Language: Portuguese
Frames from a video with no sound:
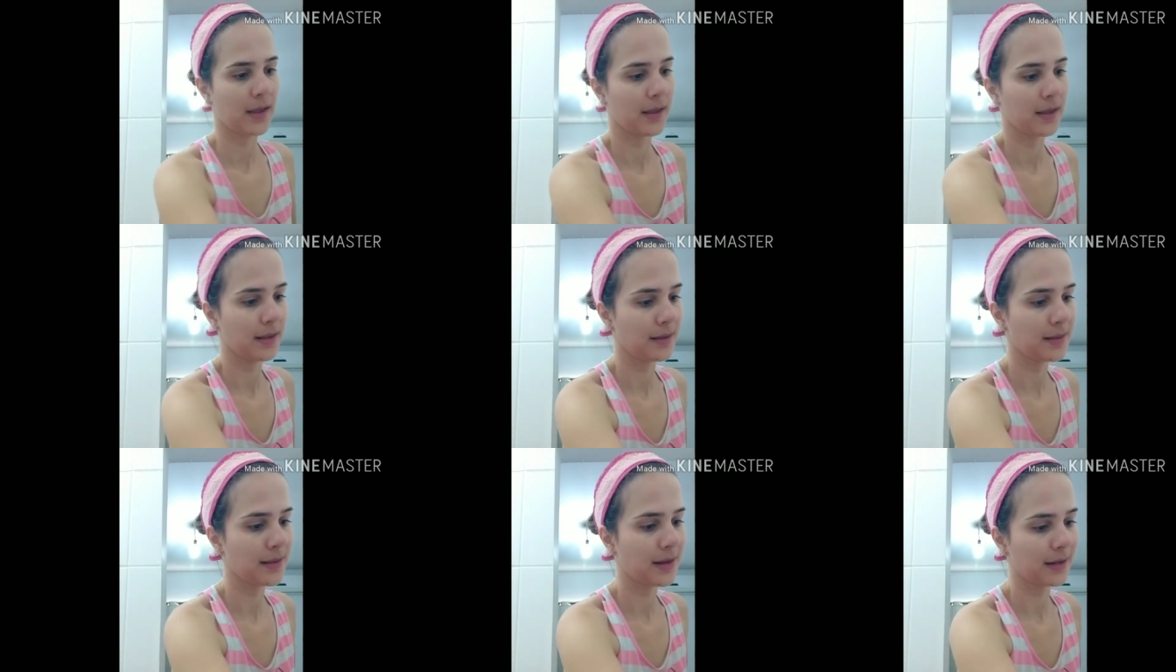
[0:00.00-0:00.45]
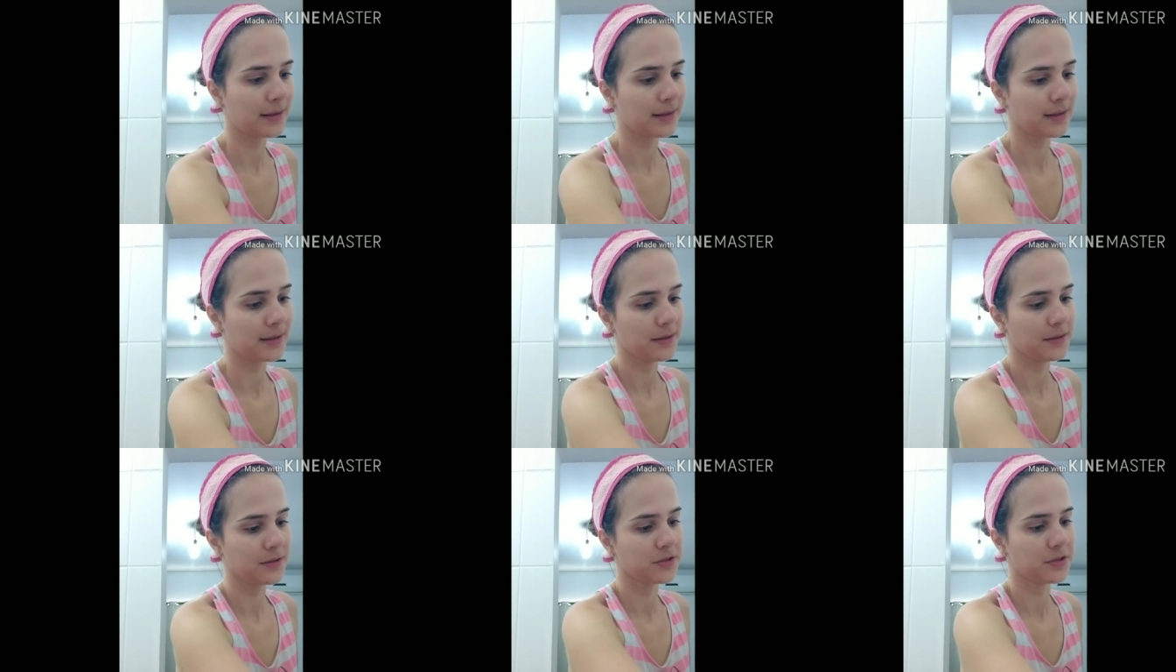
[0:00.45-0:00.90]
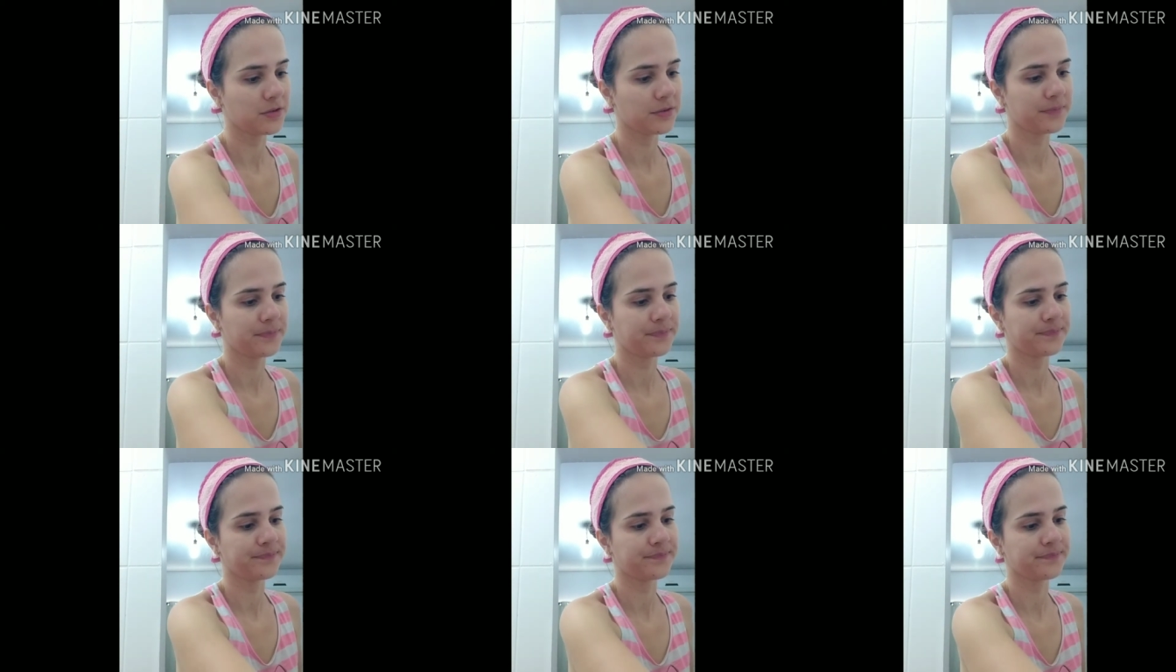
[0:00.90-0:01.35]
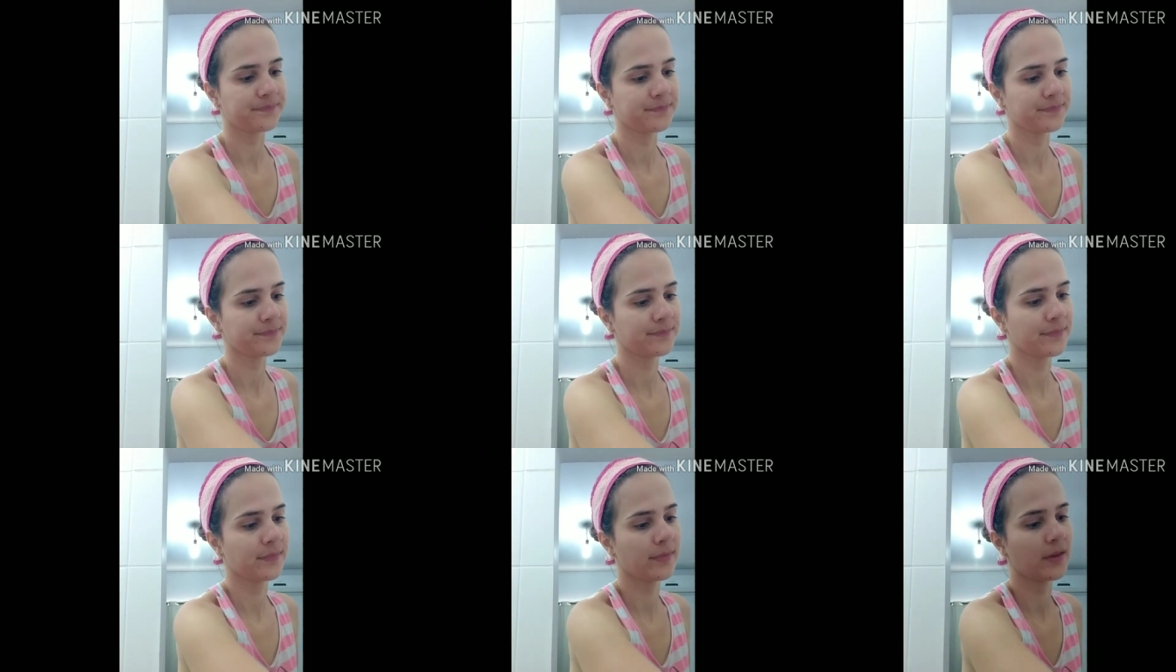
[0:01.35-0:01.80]
Hidratante,
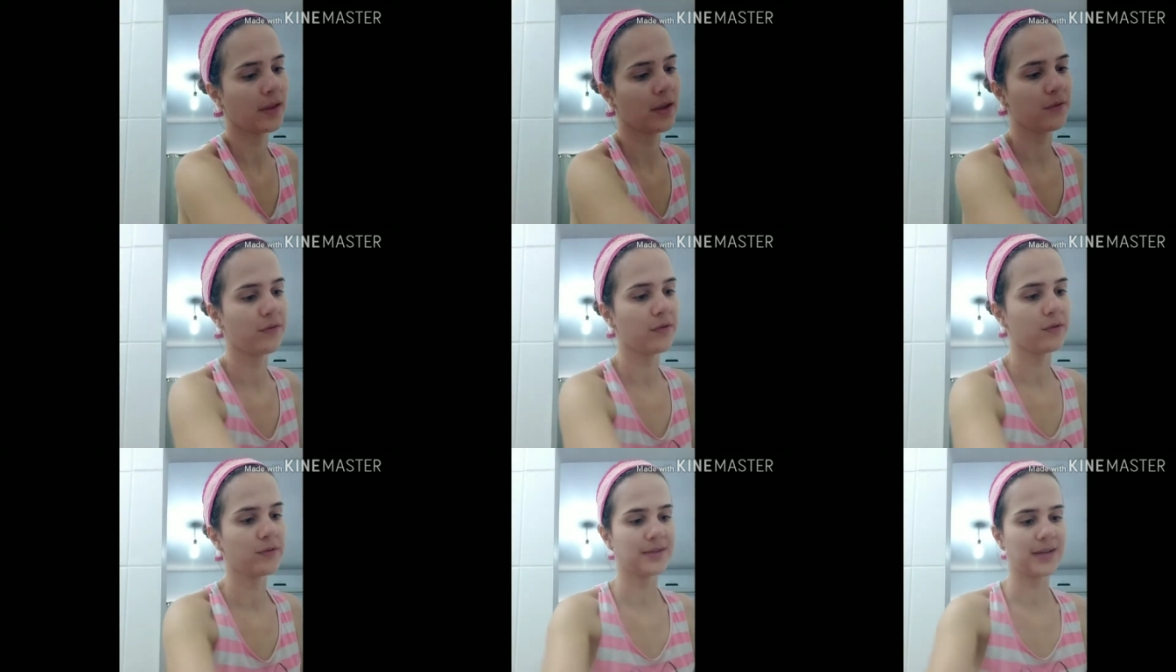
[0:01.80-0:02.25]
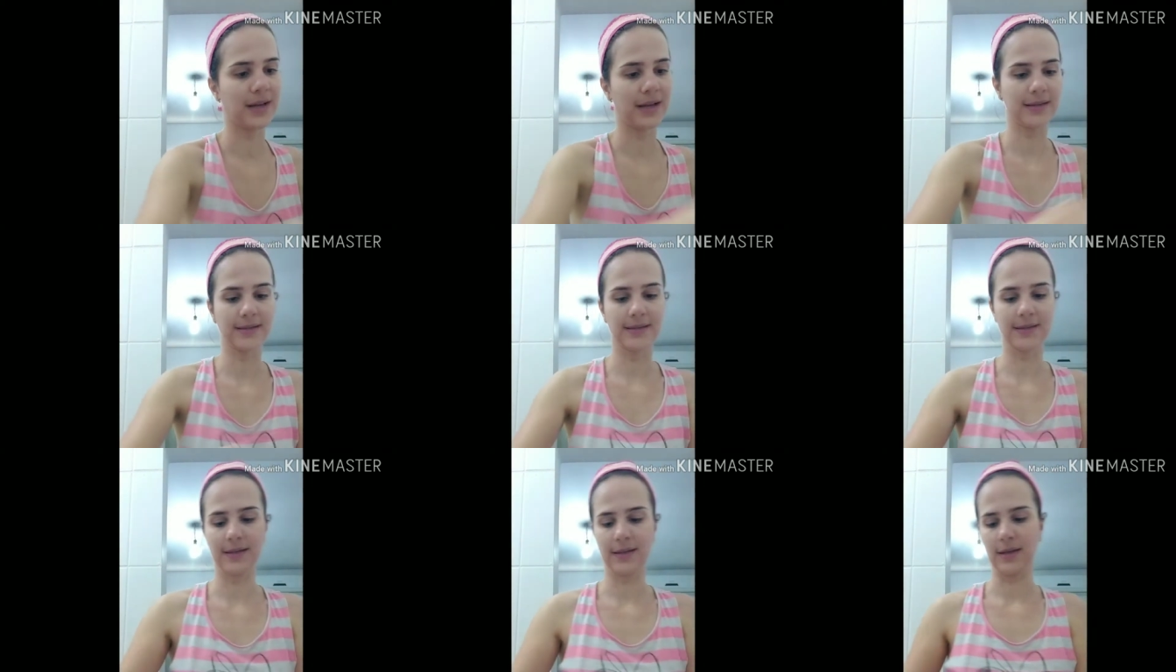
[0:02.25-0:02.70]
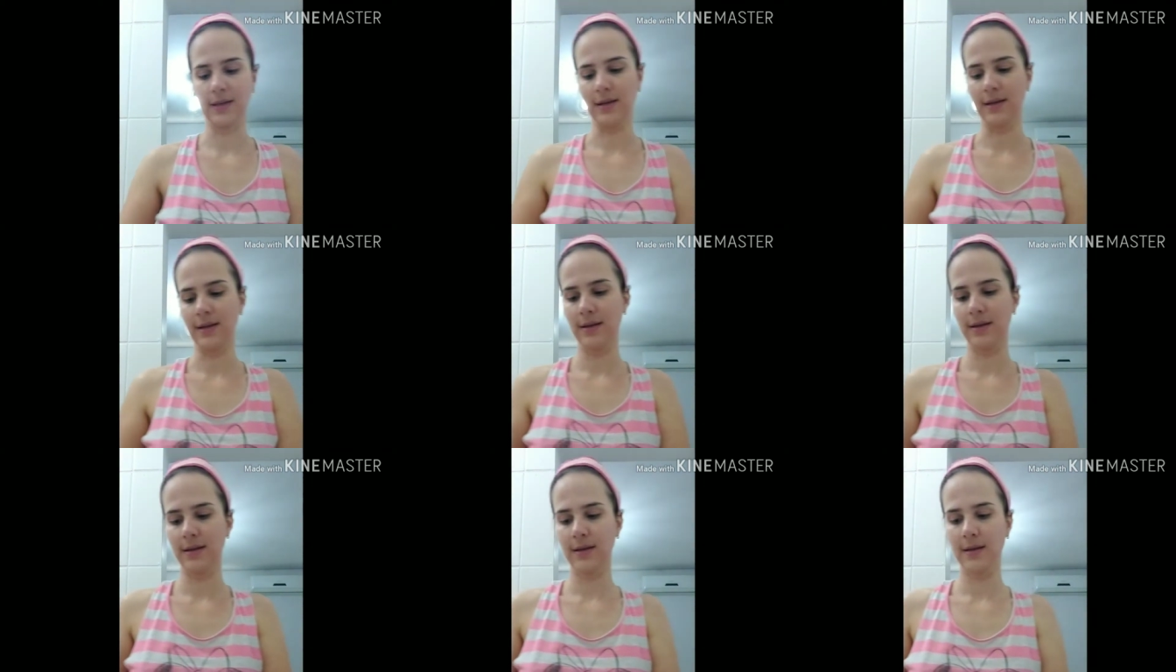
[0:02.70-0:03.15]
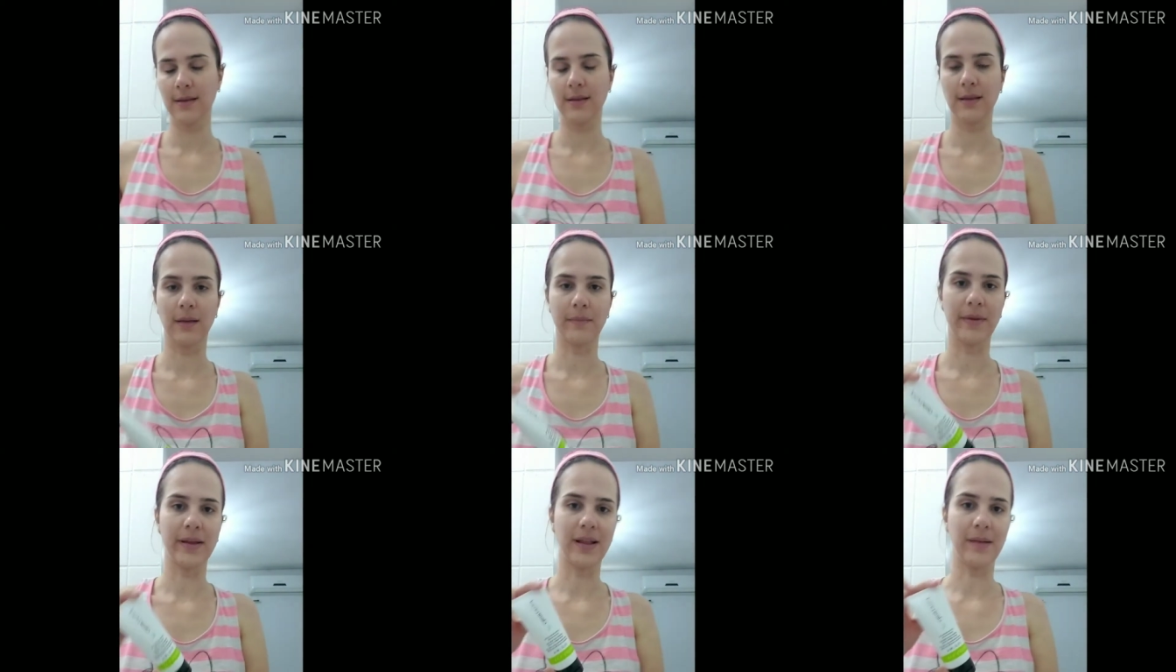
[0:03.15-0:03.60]
eu vou usar esse aqui,
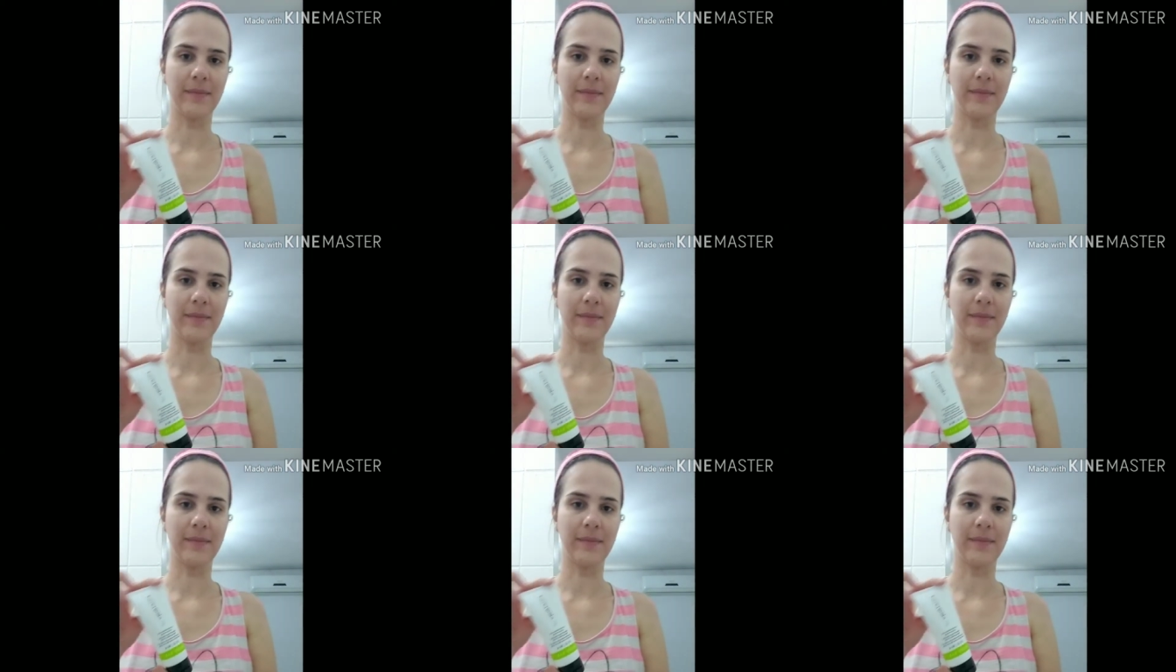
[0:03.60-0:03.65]
também na